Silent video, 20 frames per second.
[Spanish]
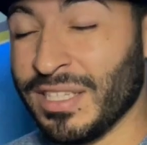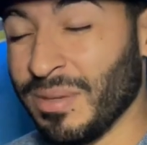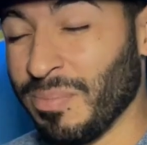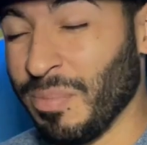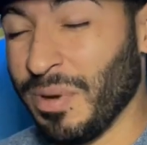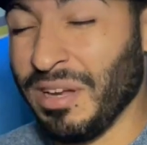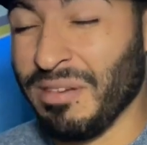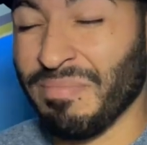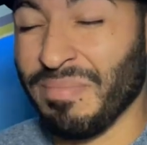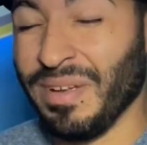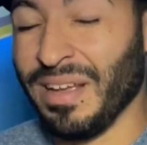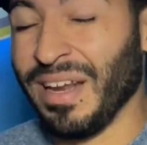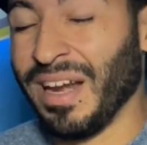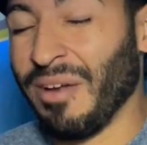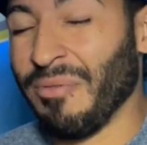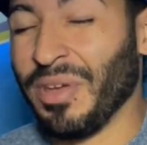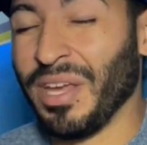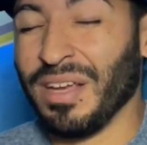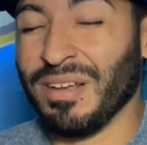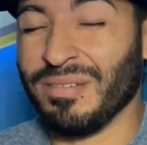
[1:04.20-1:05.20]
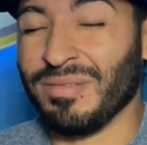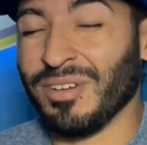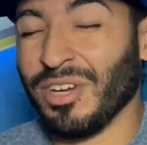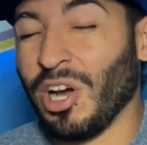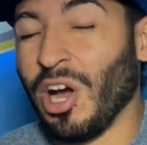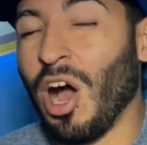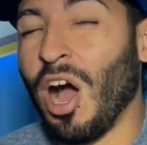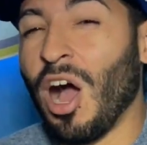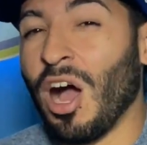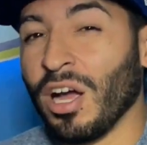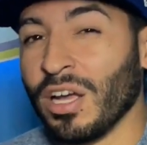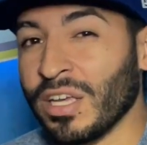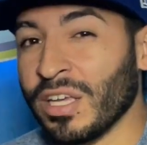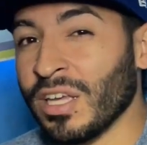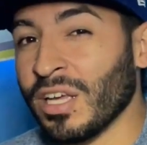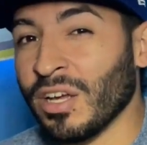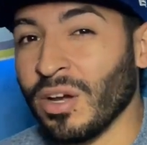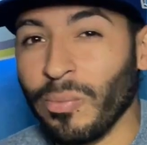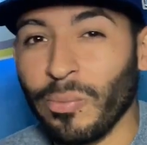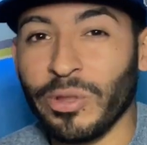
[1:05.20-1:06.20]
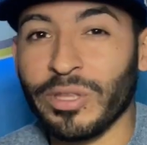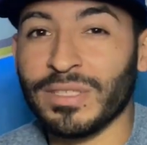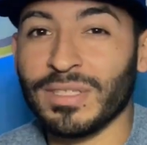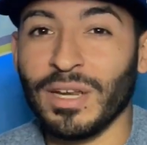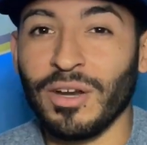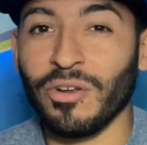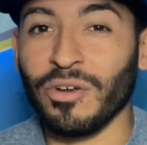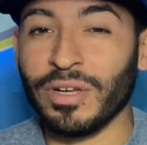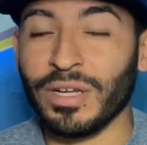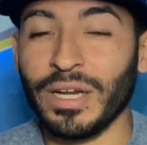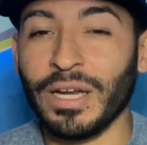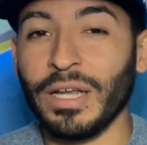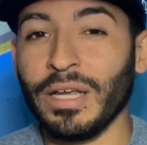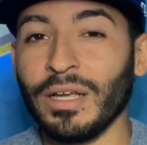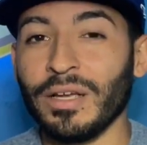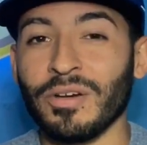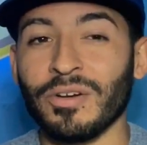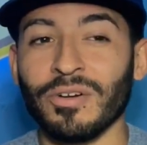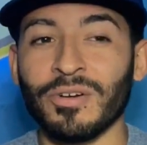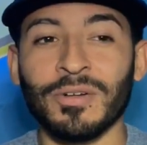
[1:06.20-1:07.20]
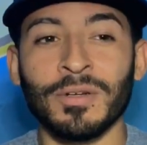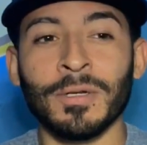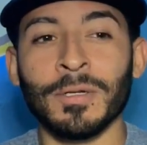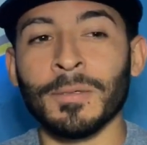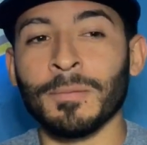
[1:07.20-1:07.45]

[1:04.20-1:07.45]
pues era bien cocky, como dicen los gringos.